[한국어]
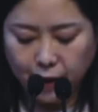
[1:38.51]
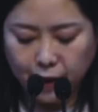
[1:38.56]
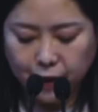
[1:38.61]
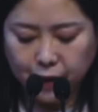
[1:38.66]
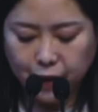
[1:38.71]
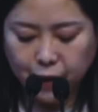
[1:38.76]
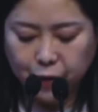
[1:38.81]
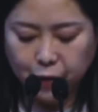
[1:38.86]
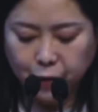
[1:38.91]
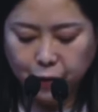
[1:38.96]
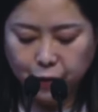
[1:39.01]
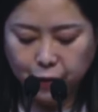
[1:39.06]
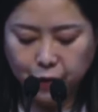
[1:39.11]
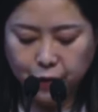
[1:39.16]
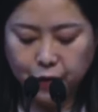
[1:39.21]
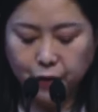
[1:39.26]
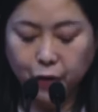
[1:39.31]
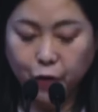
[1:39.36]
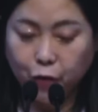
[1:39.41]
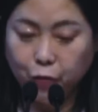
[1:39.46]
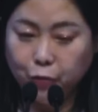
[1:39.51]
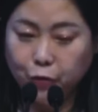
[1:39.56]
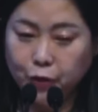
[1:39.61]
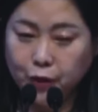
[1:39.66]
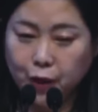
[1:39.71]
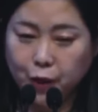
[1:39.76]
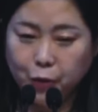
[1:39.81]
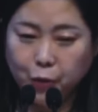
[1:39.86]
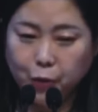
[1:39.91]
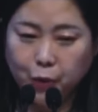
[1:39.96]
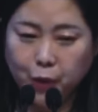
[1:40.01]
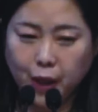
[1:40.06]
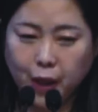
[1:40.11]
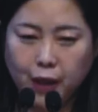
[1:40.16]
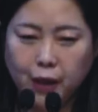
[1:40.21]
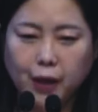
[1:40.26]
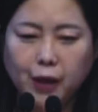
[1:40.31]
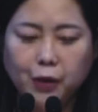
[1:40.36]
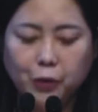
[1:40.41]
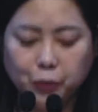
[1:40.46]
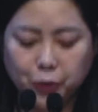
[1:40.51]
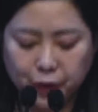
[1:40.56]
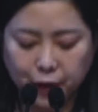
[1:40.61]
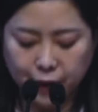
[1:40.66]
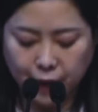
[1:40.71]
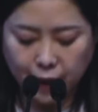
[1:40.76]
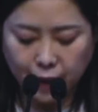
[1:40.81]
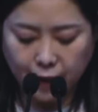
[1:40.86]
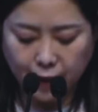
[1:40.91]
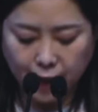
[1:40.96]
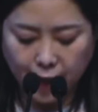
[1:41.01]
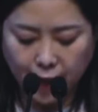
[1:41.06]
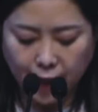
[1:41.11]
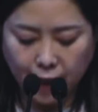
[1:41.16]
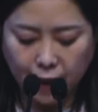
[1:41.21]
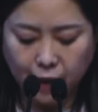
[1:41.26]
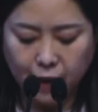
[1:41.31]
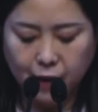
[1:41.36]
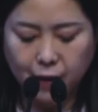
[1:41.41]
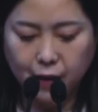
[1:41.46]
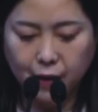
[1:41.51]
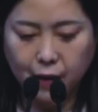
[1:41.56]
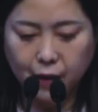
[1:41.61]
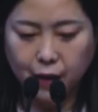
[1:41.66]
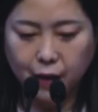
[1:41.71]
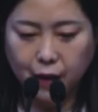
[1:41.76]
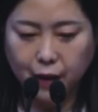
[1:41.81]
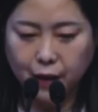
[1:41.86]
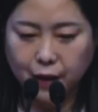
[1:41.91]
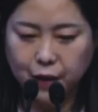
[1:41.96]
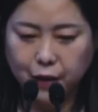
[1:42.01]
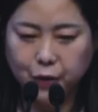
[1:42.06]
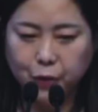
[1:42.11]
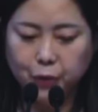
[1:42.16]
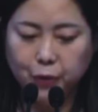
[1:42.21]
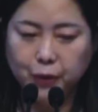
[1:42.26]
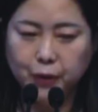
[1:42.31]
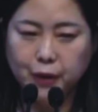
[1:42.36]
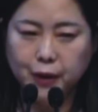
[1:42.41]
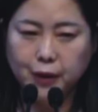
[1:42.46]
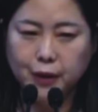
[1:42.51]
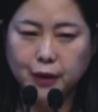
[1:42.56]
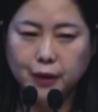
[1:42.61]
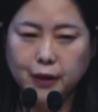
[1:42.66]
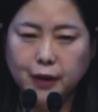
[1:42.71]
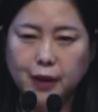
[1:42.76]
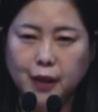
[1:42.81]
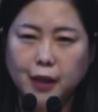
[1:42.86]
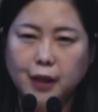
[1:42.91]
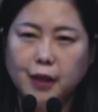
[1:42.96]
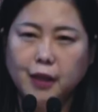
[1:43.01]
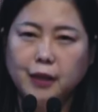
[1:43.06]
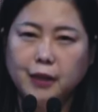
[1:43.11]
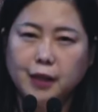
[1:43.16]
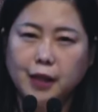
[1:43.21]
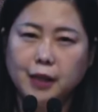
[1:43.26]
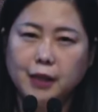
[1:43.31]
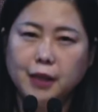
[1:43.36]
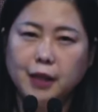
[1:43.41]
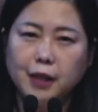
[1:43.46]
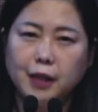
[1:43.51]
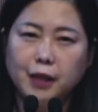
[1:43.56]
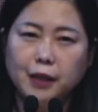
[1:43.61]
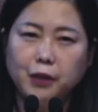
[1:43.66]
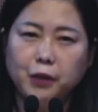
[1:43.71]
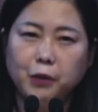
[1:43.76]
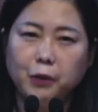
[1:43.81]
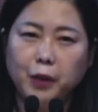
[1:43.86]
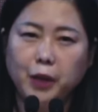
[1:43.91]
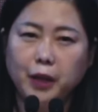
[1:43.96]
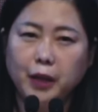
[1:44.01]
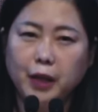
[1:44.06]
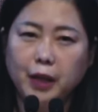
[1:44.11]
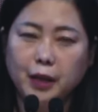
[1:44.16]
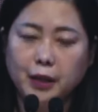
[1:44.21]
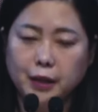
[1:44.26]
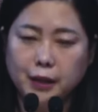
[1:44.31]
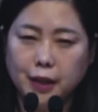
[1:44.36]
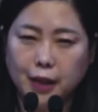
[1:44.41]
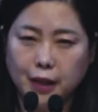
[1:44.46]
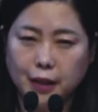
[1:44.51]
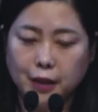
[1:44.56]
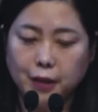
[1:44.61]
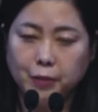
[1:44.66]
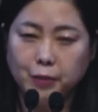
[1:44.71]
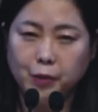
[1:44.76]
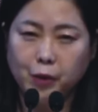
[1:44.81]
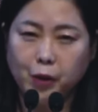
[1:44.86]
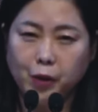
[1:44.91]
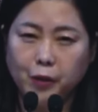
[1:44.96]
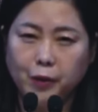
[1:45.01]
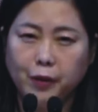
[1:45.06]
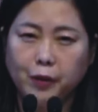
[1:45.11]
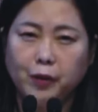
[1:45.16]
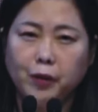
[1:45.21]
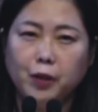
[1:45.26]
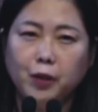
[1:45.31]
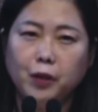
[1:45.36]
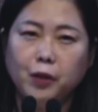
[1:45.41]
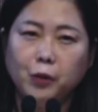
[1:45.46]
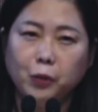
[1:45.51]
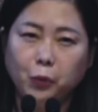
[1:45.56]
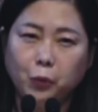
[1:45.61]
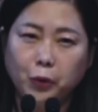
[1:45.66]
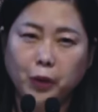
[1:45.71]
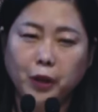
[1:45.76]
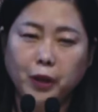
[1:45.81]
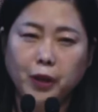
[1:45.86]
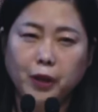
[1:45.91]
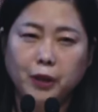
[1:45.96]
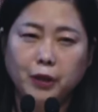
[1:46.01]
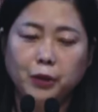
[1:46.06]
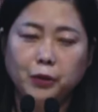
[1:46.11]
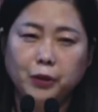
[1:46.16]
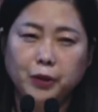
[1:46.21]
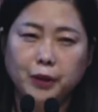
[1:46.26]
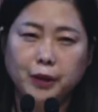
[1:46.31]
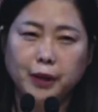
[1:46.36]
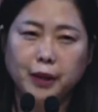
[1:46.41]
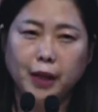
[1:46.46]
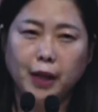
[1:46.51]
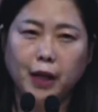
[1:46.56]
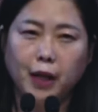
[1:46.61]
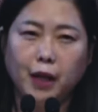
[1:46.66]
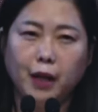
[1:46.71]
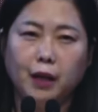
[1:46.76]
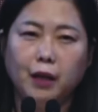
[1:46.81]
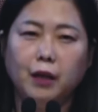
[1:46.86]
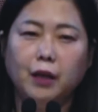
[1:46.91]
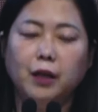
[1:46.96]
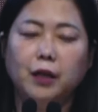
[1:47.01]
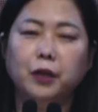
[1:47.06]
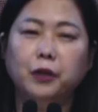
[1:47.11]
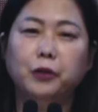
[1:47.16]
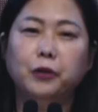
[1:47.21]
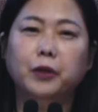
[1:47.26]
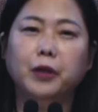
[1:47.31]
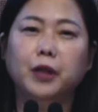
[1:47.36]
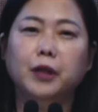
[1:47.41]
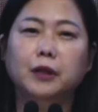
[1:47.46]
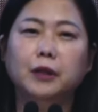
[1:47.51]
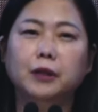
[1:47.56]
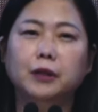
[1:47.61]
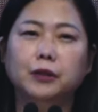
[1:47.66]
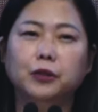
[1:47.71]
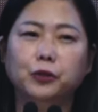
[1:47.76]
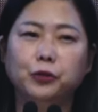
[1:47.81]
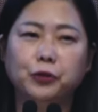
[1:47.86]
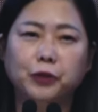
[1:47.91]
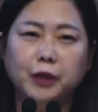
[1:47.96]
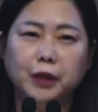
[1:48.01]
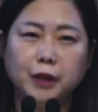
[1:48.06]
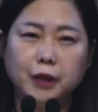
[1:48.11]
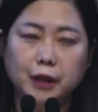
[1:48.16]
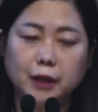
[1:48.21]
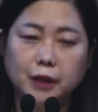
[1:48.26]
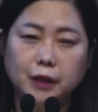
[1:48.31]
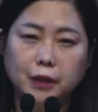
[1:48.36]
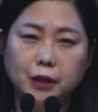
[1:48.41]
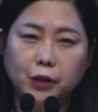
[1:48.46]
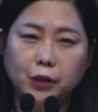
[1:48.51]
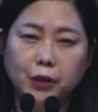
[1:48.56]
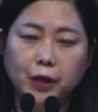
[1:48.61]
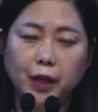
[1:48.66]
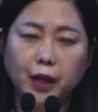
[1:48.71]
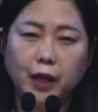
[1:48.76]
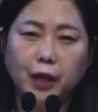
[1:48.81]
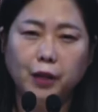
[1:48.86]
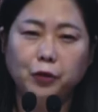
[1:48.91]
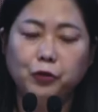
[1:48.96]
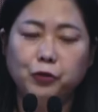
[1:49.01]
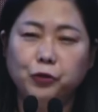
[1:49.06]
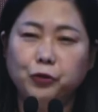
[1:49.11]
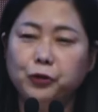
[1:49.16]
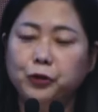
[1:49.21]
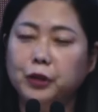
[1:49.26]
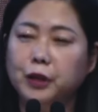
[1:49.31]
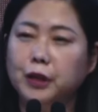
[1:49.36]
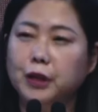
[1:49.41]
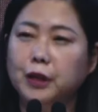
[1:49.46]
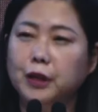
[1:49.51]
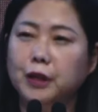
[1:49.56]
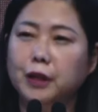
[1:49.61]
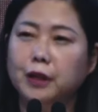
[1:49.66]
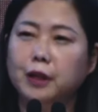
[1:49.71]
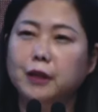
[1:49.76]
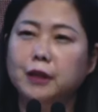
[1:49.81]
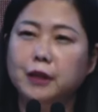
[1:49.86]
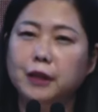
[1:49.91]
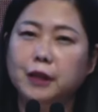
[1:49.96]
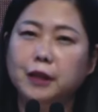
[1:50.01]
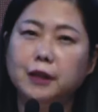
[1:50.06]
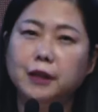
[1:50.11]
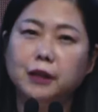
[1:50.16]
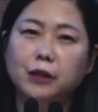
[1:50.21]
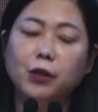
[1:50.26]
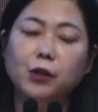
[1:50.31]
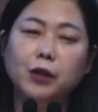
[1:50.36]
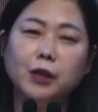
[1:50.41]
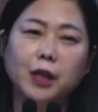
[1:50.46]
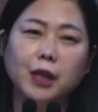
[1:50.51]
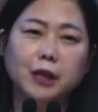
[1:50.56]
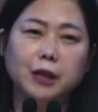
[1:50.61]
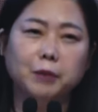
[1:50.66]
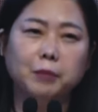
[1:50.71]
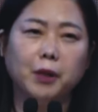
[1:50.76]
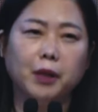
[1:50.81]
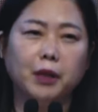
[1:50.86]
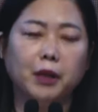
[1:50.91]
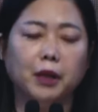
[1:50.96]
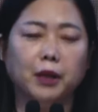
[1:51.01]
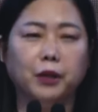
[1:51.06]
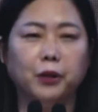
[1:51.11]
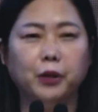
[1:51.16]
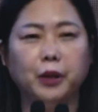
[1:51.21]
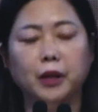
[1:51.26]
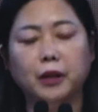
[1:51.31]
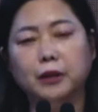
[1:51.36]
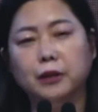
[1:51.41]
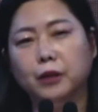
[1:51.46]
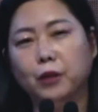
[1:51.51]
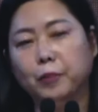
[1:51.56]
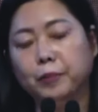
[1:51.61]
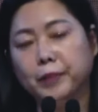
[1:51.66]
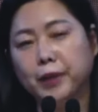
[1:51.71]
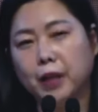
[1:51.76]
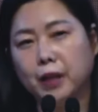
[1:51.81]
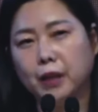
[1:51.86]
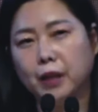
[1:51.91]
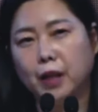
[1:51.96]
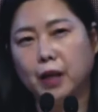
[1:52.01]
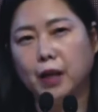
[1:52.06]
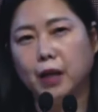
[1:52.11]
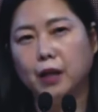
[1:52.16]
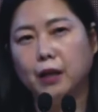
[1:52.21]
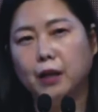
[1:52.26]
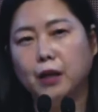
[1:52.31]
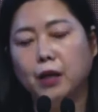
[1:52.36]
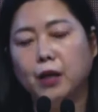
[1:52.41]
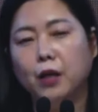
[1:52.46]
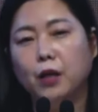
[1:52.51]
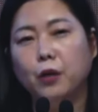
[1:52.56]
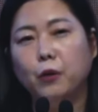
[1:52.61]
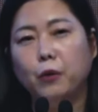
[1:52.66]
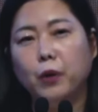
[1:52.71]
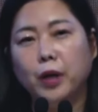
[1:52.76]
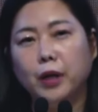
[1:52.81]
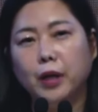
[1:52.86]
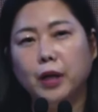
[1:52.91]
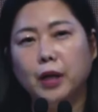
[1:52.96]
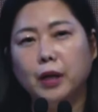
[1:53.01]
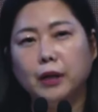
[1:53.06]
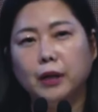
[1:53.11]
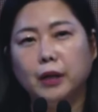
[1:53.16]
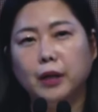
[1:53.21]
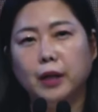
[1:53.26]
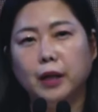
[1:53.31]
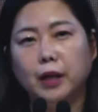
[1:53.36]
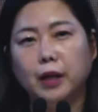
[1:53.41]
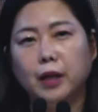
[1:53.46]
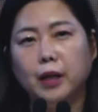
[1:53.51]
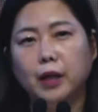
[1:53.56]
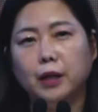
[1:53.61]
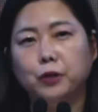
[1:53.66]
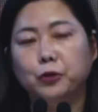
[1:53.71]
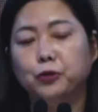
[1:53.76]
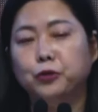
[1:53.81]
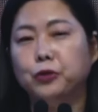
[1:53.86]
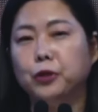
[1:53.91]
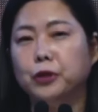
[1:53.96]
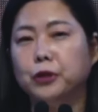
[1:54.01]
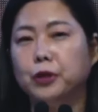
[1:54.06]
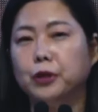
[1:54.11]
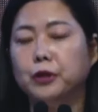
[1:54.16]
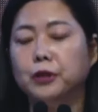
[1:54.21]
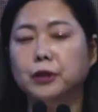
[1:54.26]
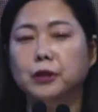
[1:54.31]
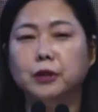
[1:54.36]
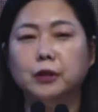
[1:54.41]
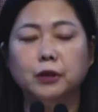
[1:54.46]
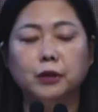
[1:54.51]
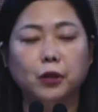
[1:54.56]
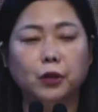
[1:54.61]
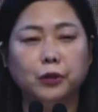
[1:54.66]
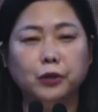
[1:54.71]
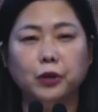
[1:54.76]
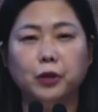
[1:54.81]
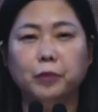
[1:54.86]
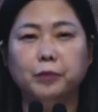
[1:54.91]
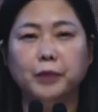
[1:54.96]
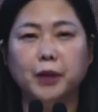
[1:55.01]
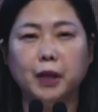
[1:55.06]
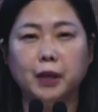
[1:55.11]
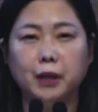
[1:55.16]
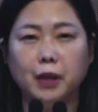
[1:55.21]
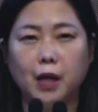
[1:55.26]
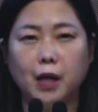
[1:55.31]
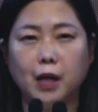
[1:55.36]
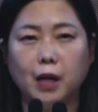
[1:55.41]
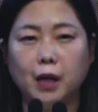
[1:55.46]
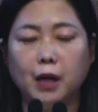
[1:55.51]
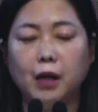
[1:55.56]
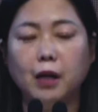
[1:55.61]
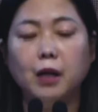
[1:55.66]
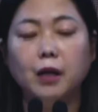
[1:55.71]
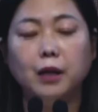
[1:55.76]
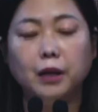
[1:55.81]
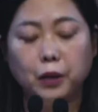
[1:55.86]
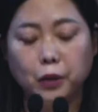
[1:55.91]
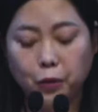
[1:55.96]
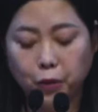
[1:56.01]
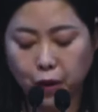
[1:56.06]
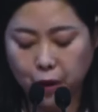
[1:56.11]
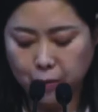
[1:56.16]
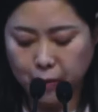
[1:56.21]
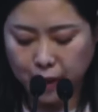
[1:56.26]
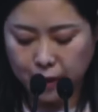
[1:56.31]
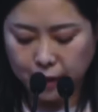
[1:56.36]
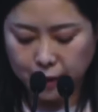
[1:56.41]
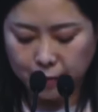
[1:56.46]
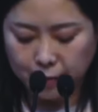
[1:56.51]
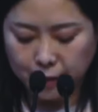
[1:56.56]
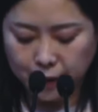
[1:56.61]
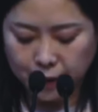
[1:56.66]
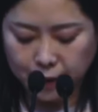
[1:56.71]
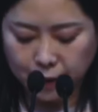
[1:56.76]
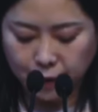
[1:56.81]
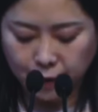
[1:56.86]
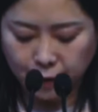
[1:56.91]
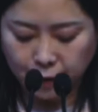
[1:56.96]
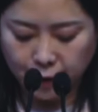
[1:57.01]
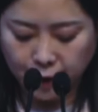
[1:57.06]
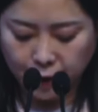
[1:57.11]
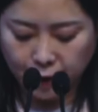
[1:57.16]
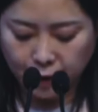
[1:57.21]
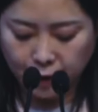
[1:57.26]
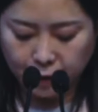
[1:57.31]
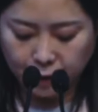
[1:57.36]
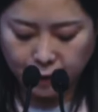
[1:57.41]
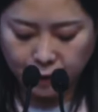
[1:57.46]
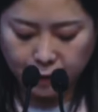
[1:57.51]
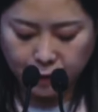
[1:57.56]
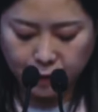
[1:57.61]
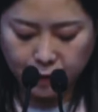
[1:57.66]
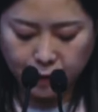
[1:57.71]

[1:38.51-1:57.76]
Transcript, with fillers: 이 지옥은 너무나도 악한 곳이란다. 이 지옥은 세상에서 회개하지 않으면 오게 되는 것인데 귀에는 죽기 직전에 죽기 직전까지밖에 귀에는 없단다. 회개할 기회가 죽어서는 전혀 없단다. 이렇게 말씀하시는 거예요.